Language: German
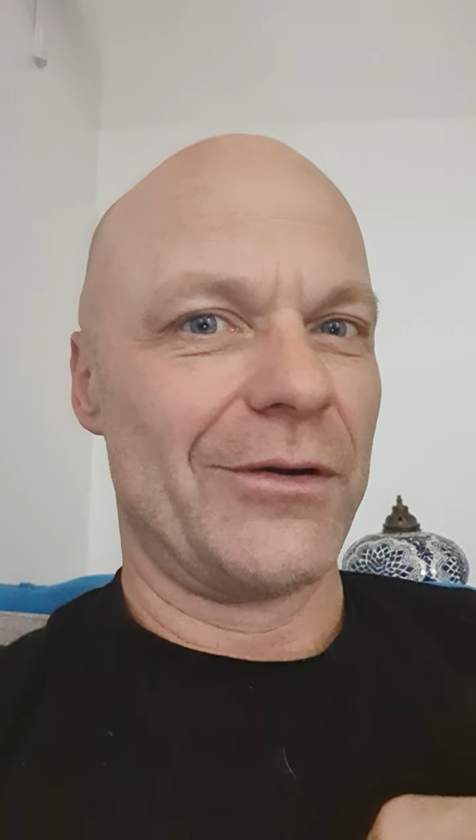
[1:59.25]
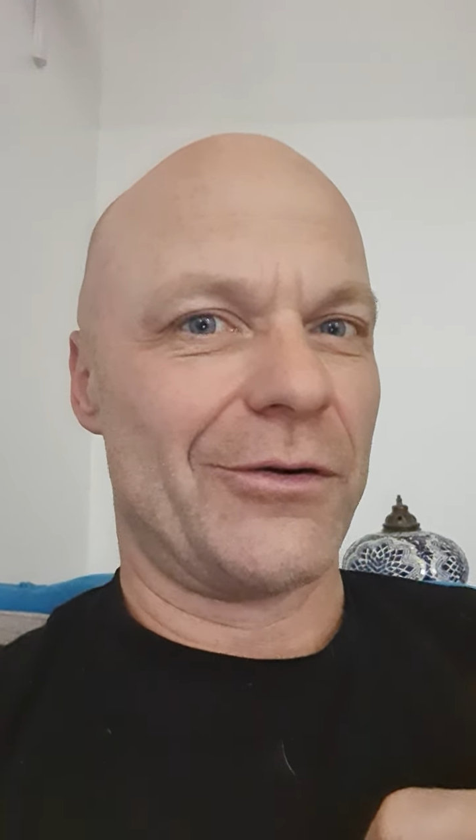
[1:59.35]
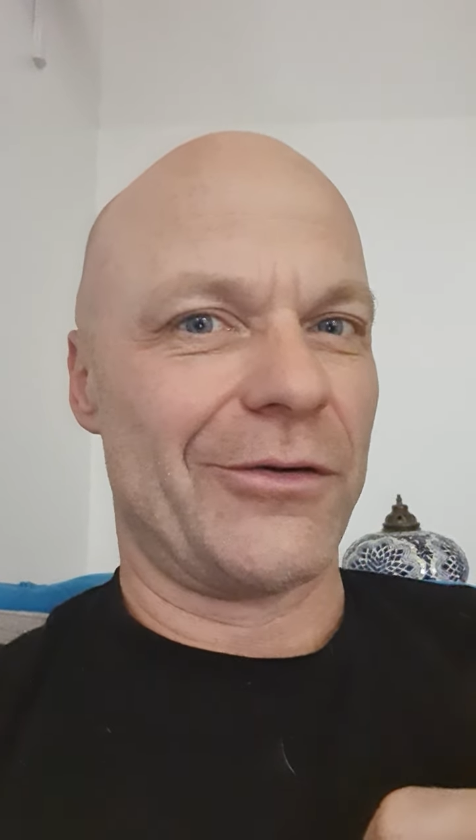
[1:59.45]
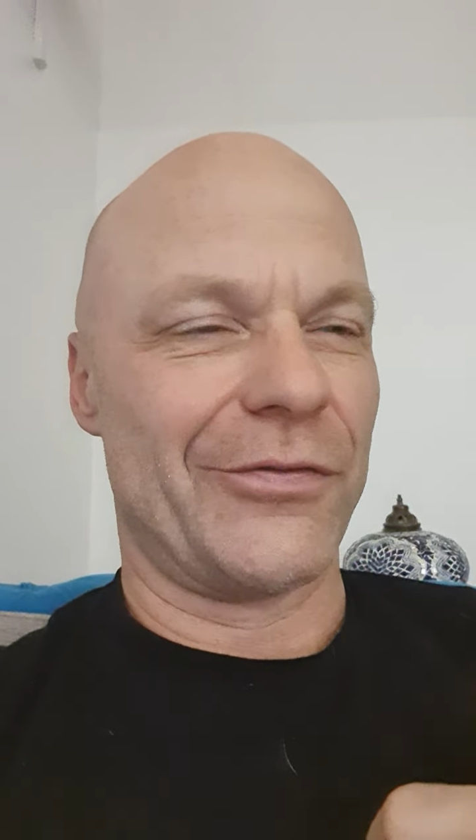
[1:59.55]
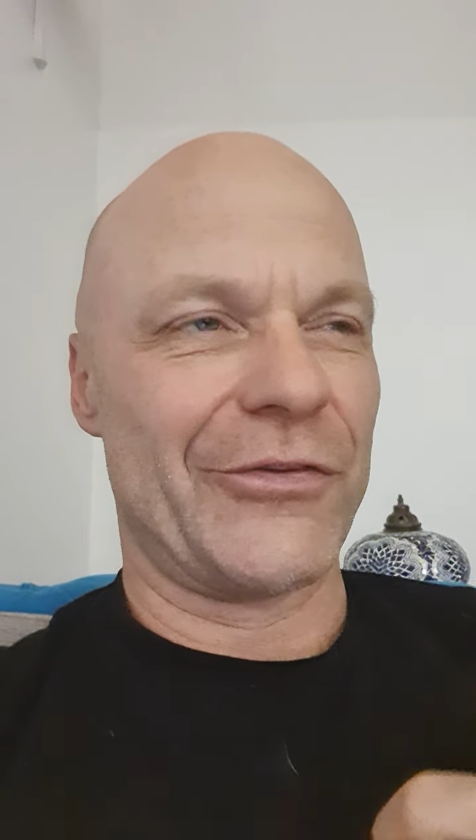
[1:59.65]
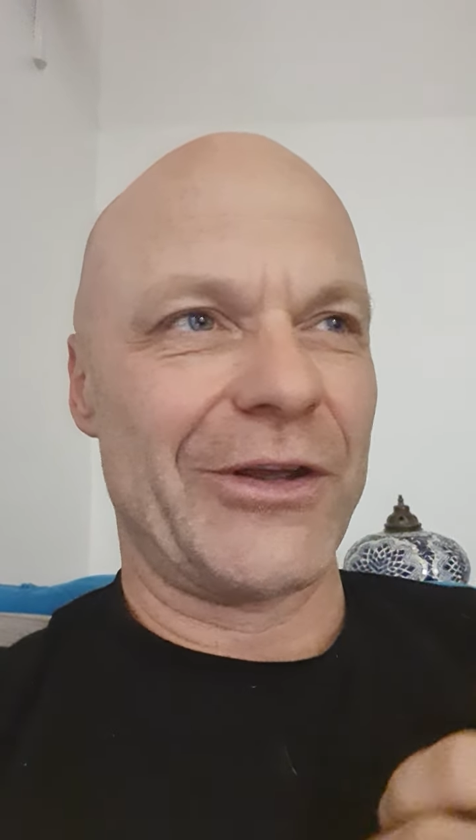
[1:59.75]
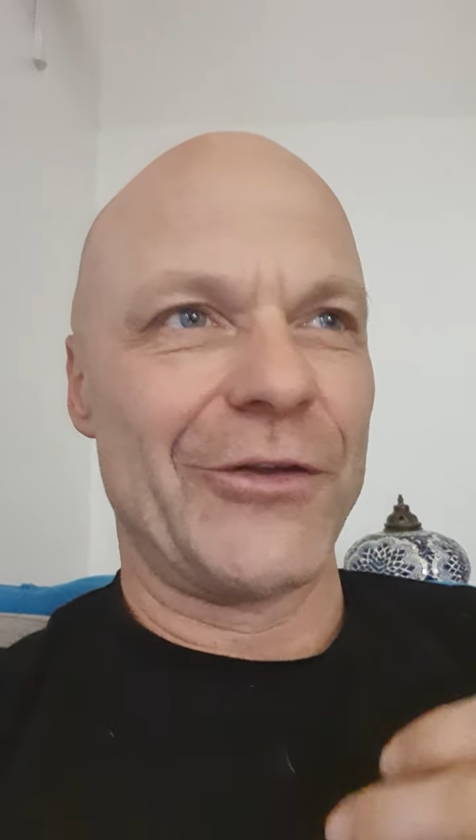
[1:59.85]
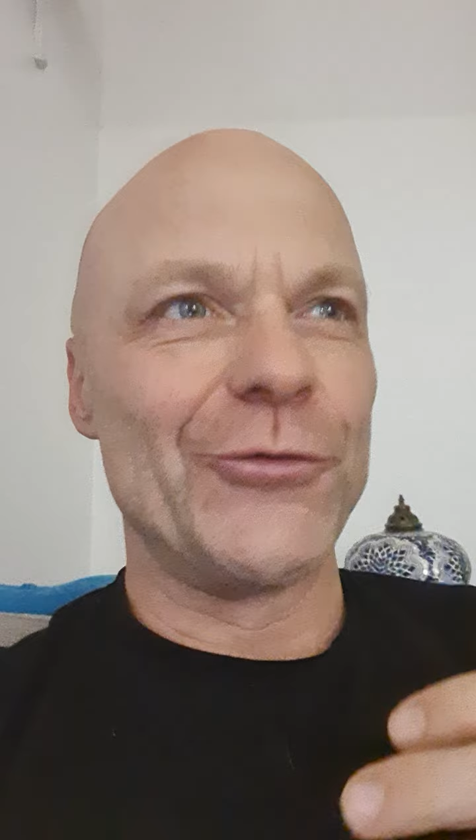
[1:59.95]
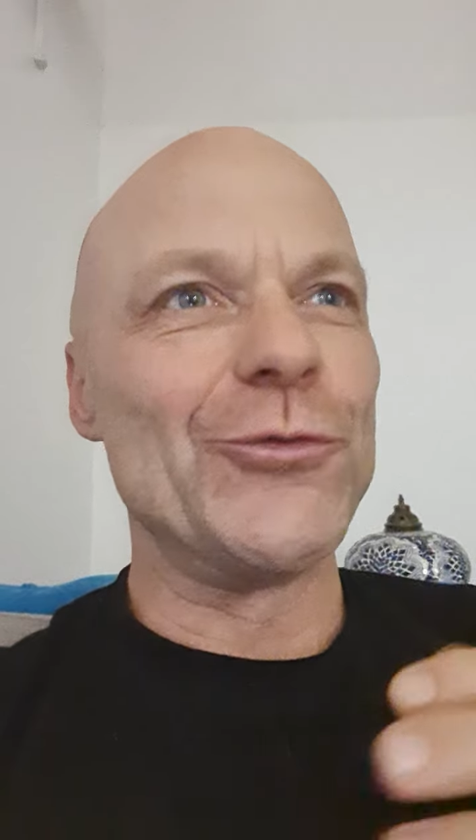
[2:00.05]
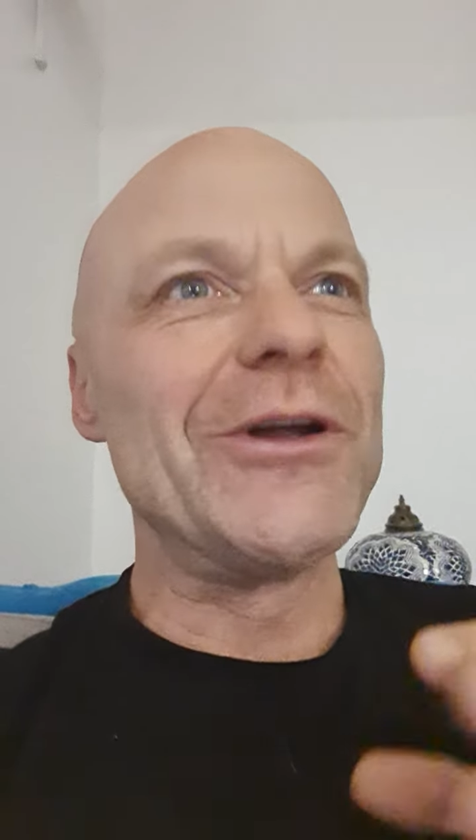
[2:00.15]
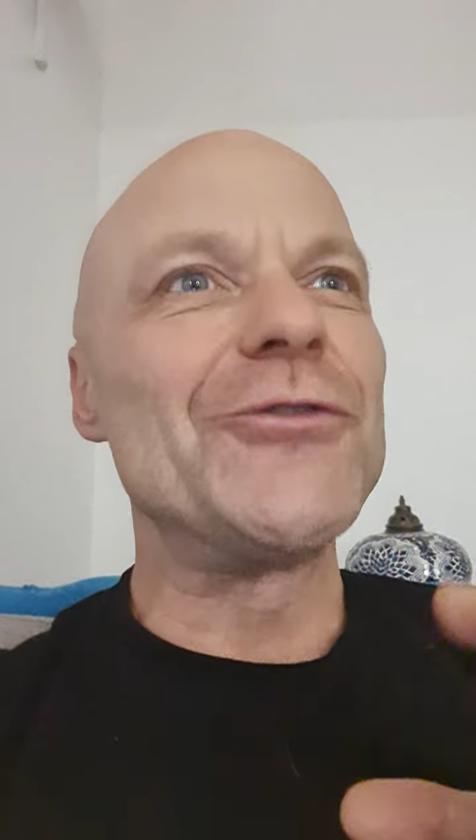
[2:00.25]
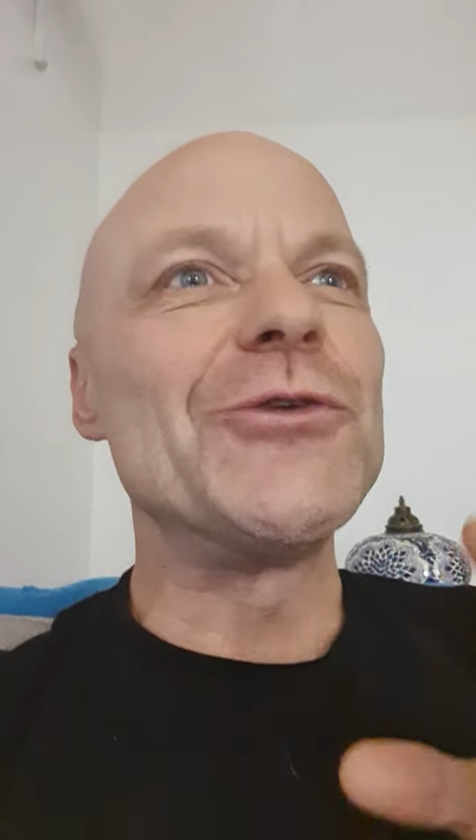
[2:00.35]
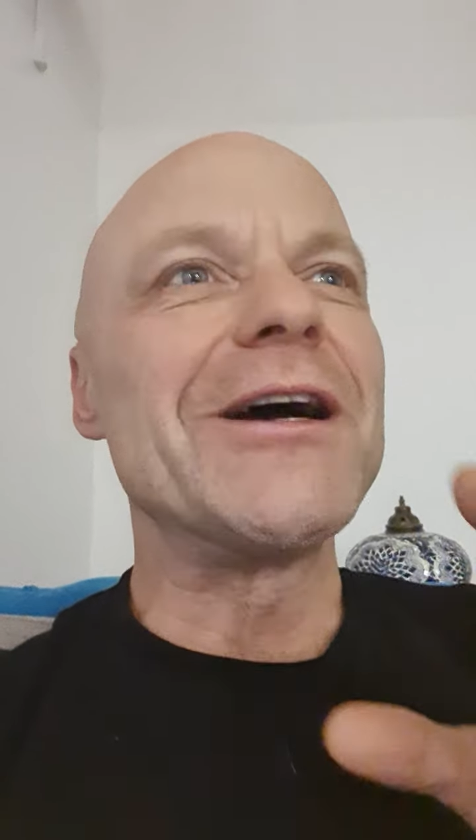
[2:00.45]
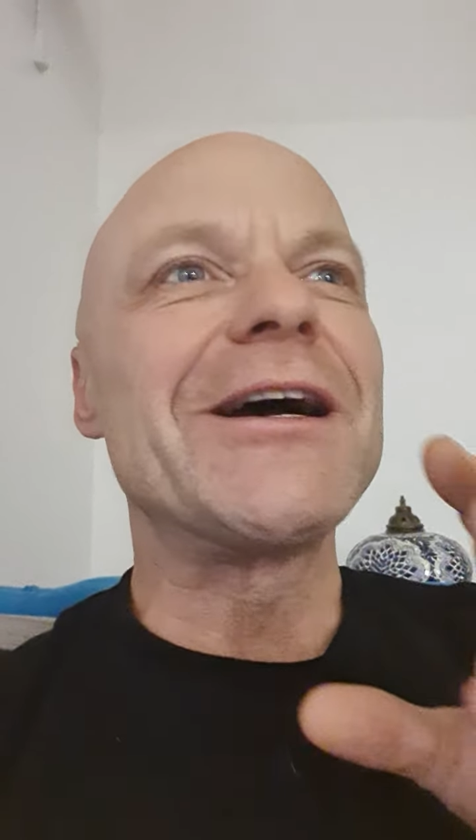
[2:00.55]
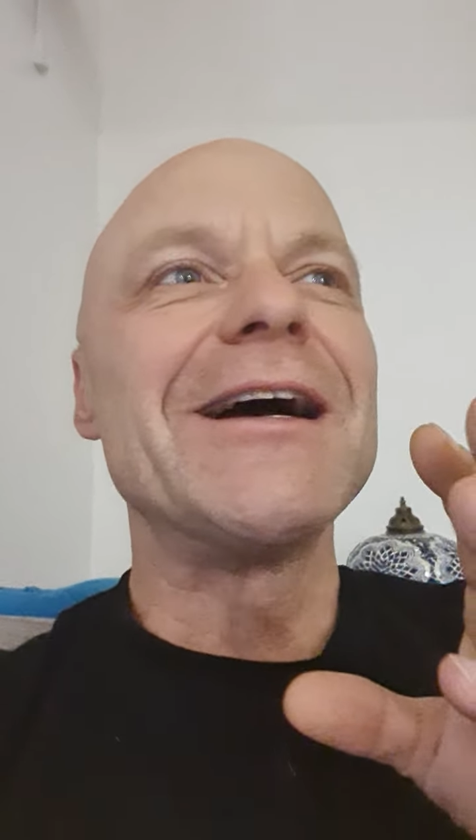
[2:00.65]
und nur
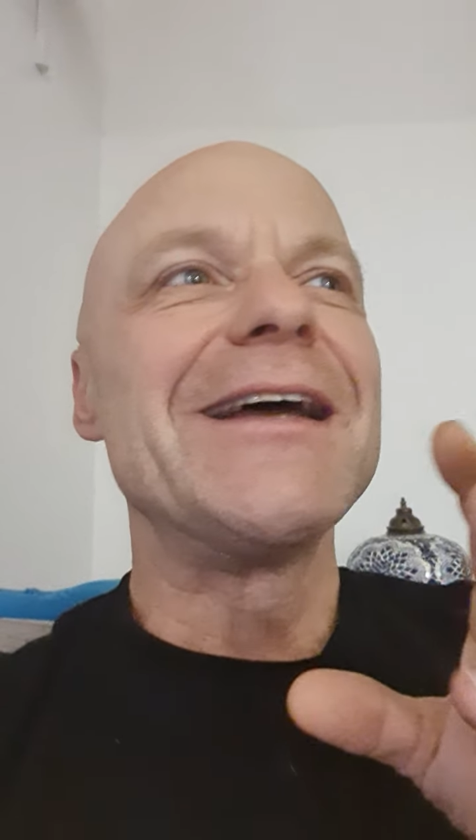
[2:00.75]
durch